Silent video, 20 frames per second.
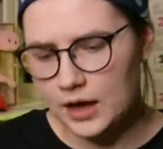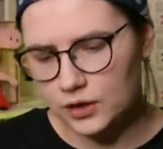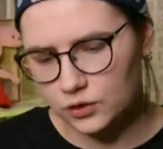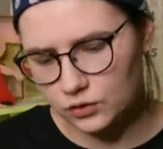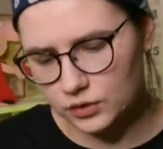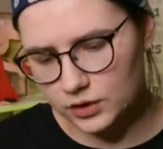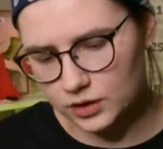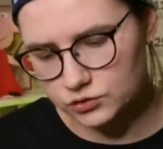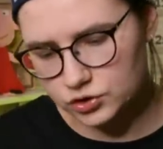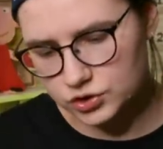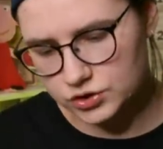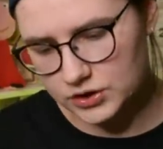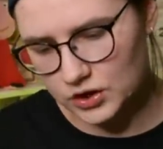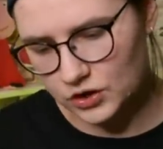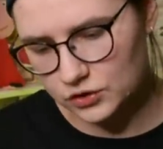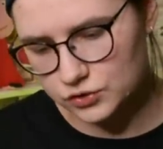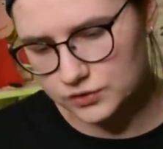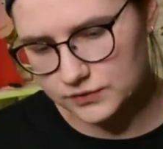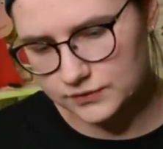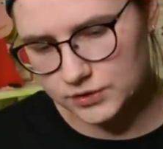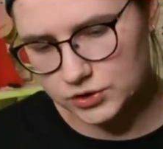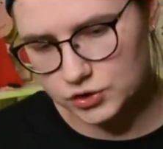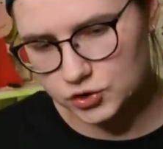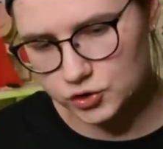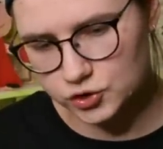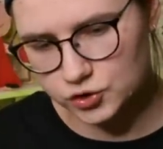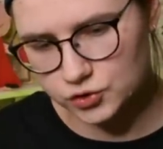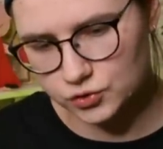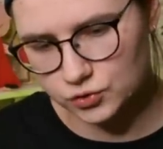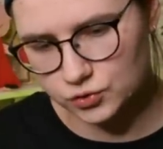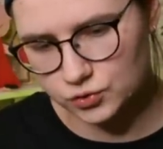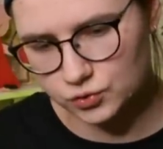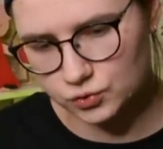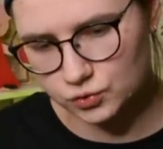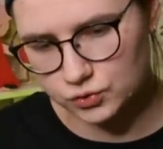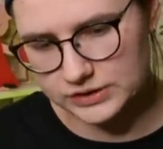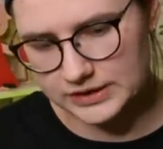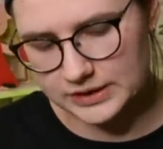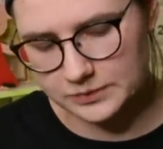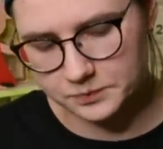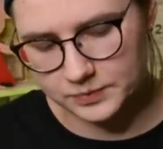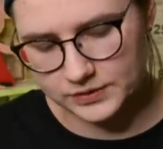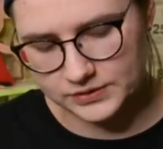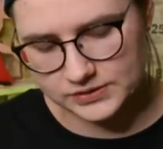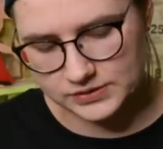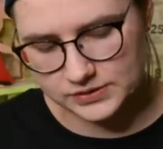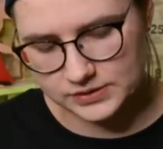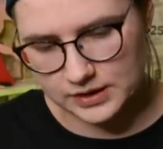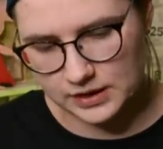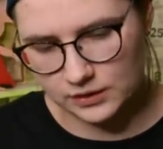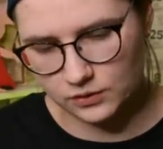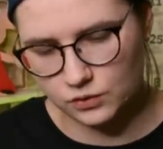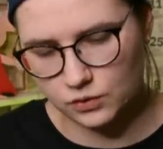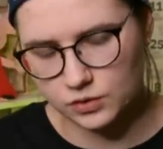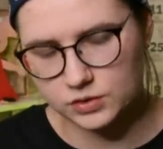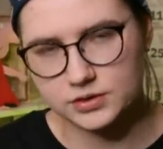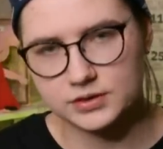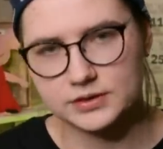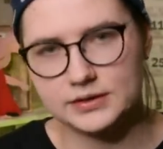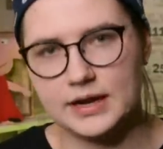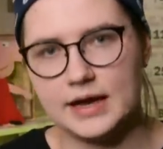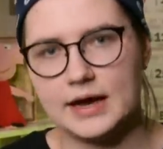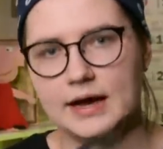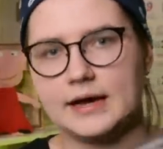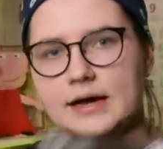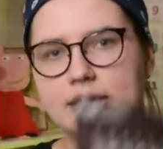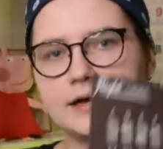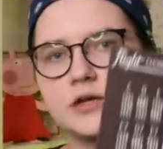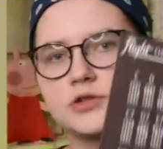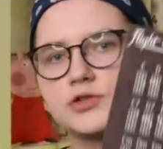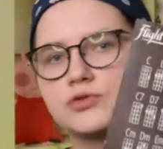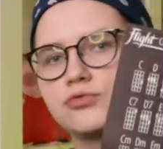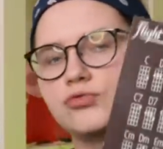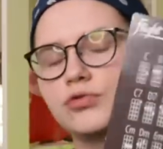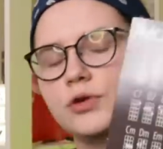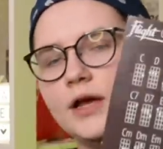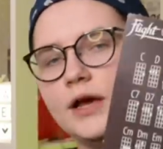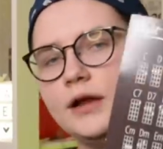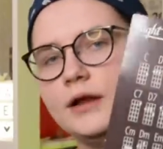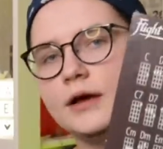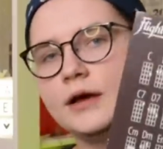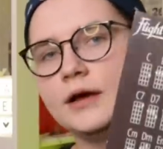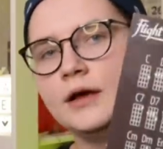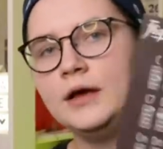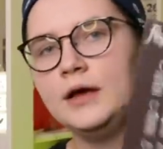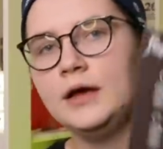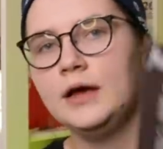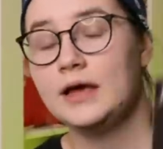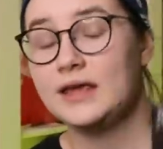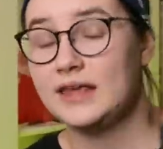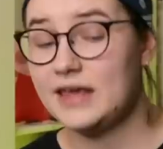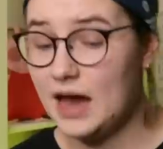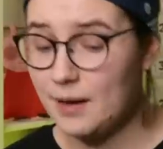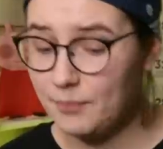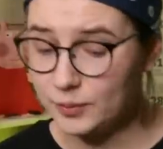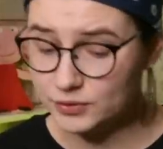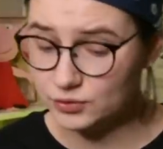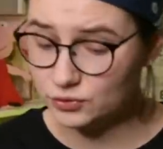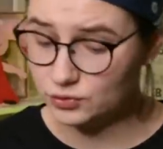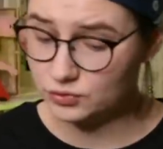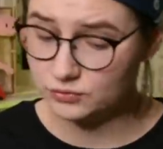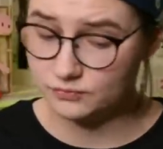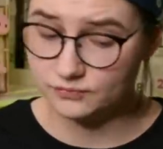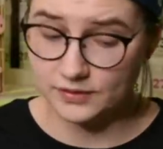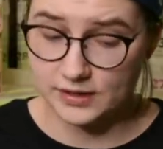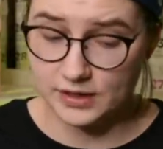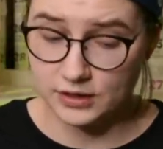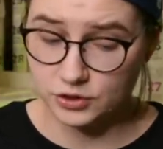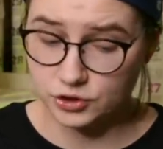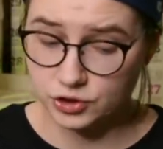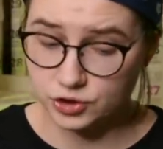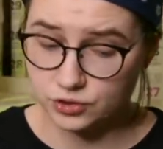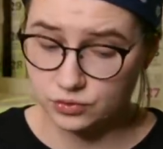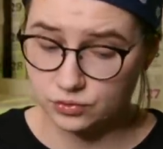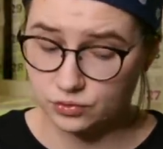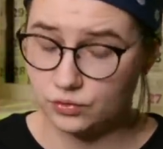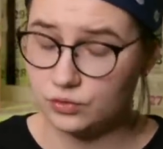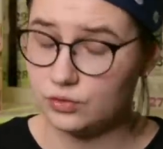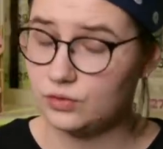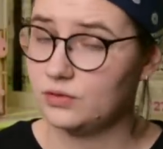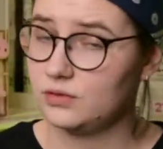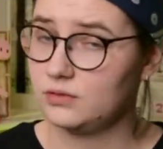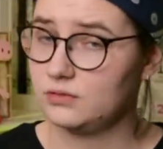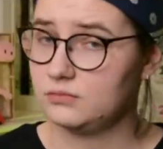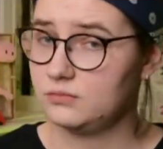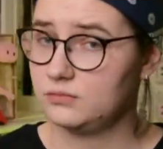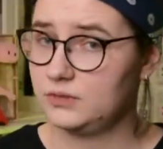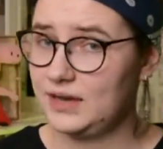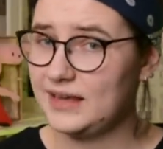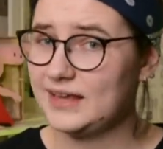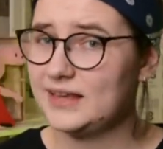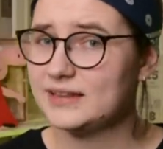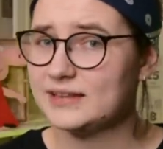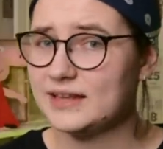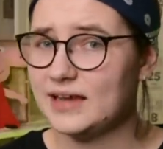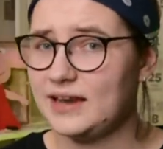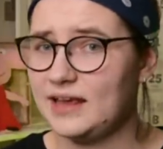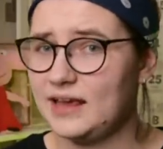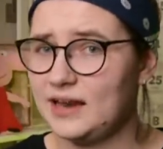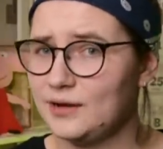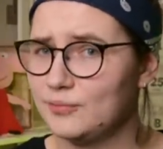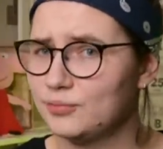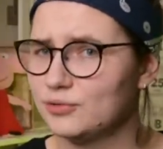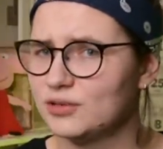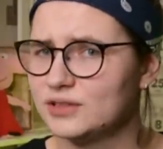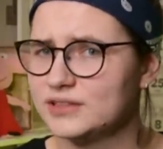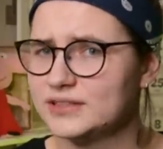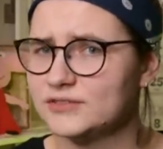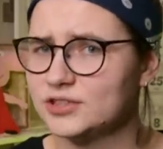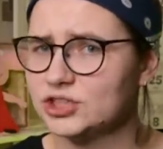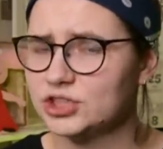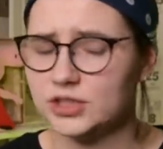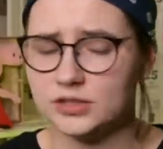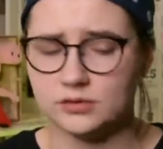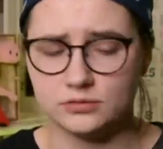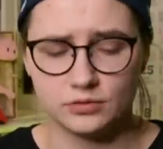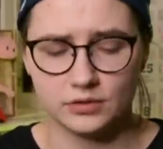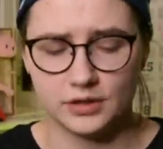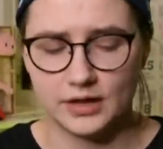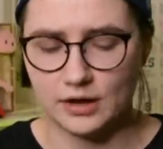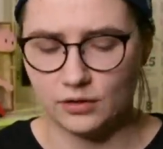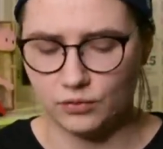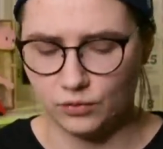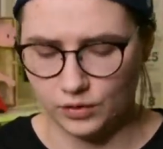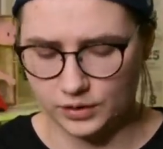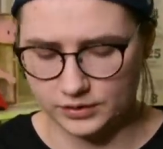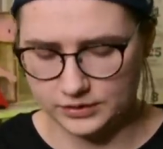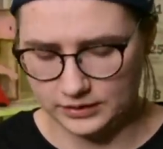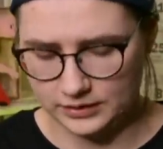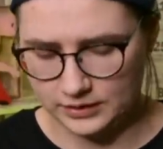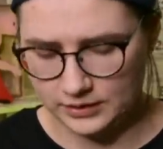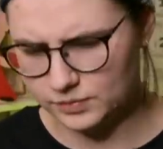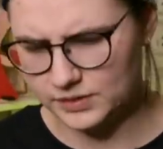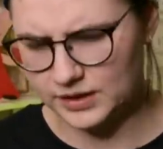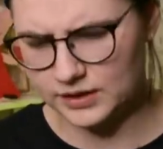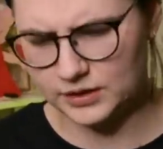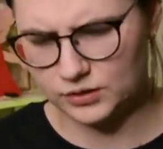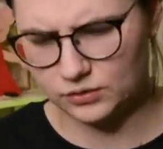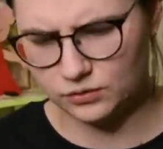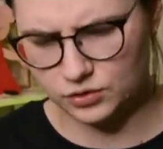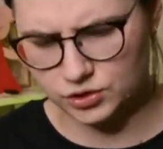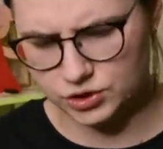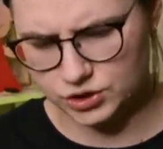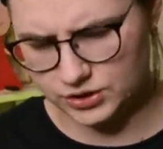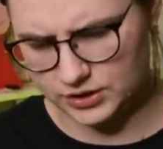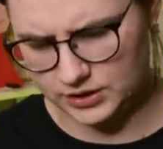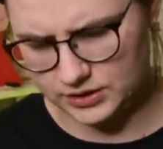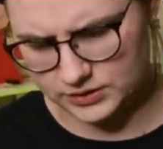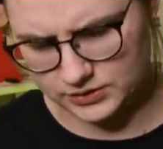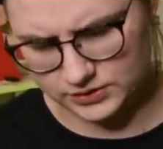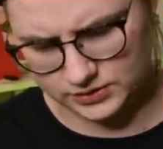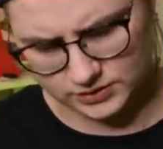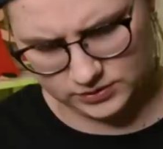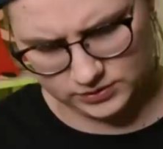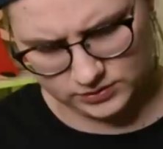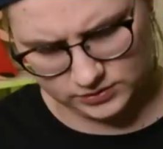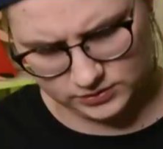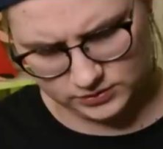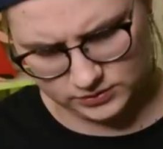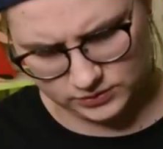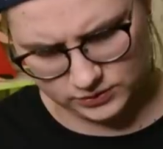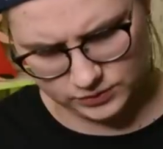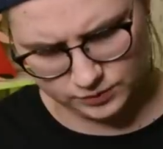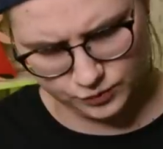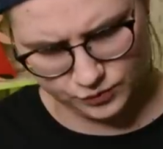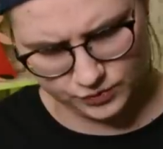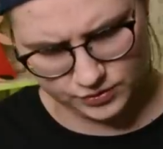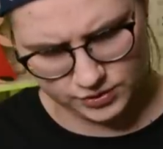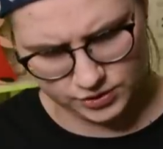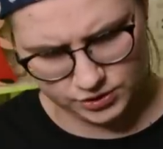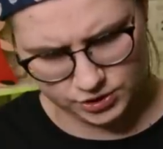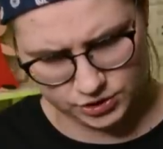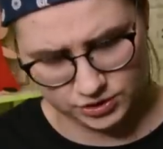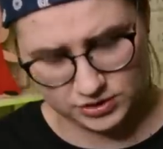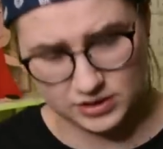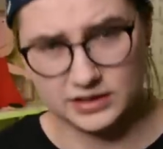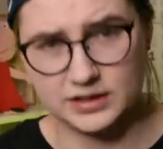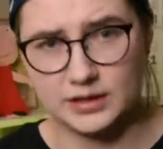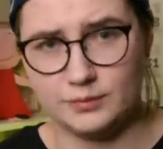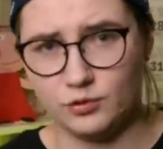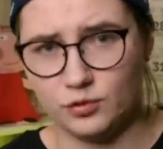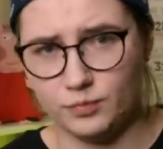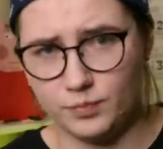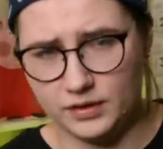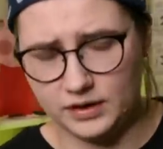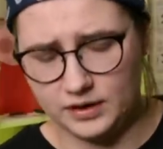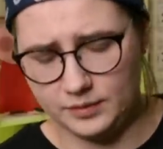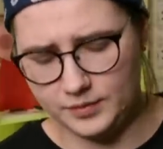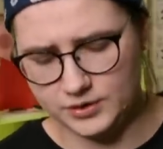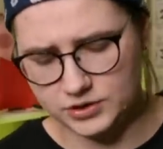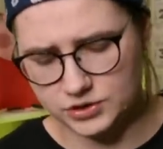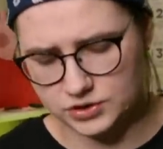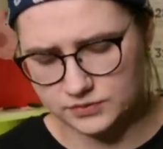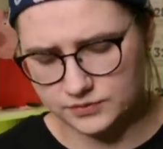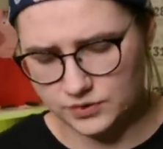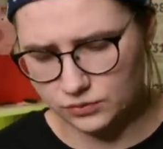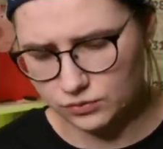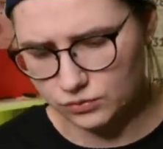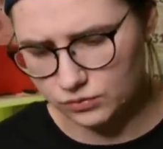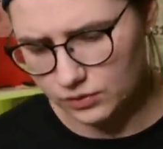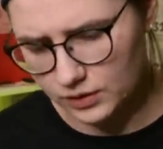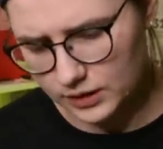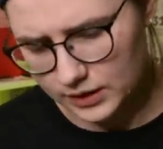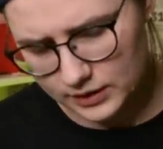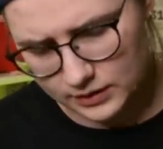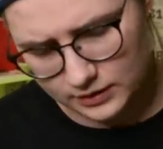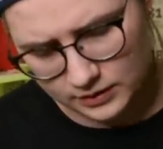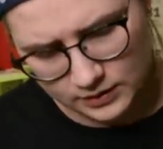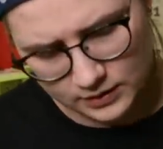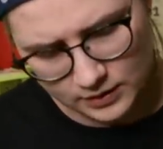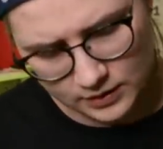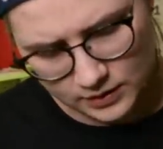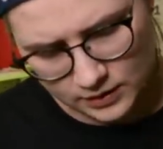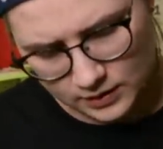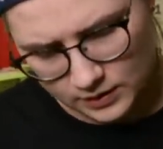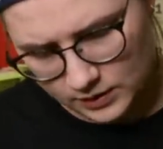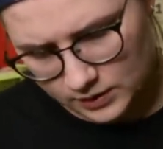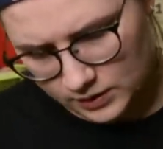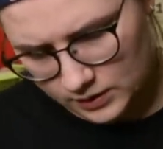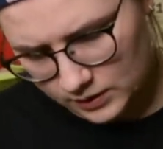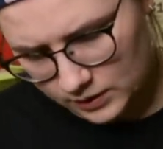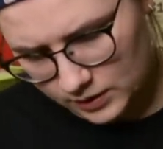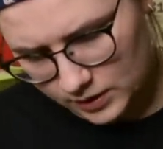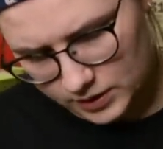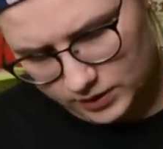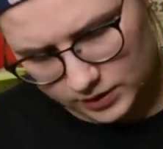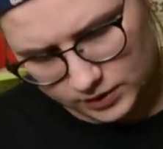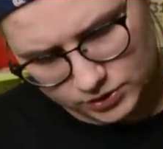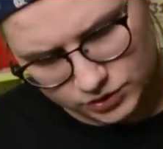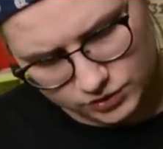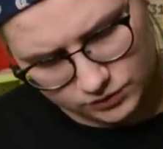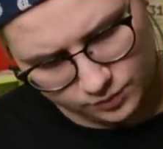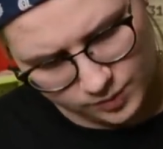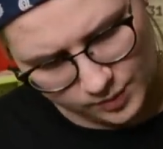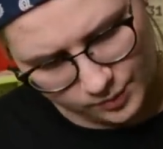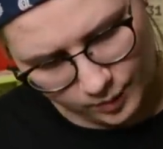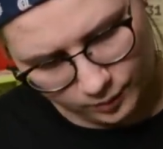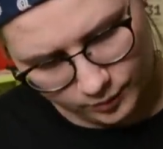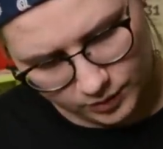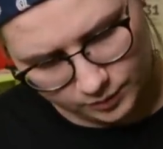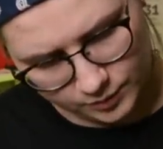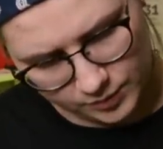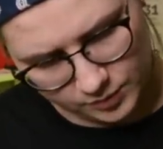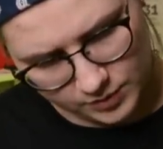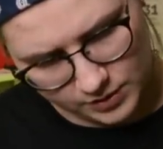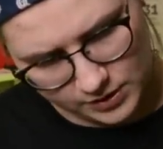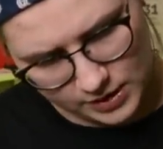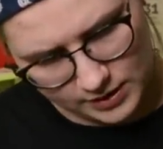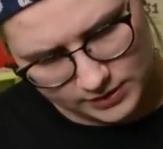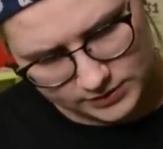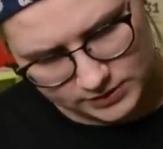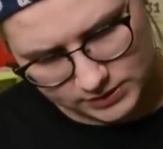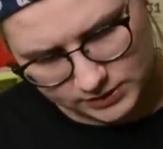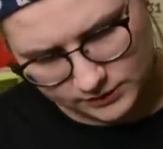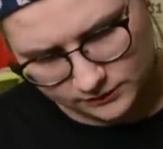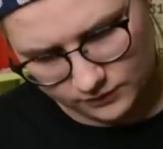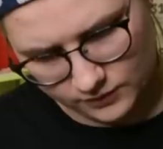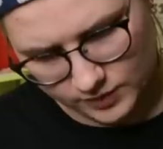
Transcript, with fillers: но я уже сразу вижу, что тут написано аккорды для как раз укулеле. Я подразумеваю подозреваю, что для гиталели будут совершенно другие аккорды. У меня такой же есть э, сборничек, когда я покупала опять же свою укулеле. Они ничего, по-моему, не поменяли с этого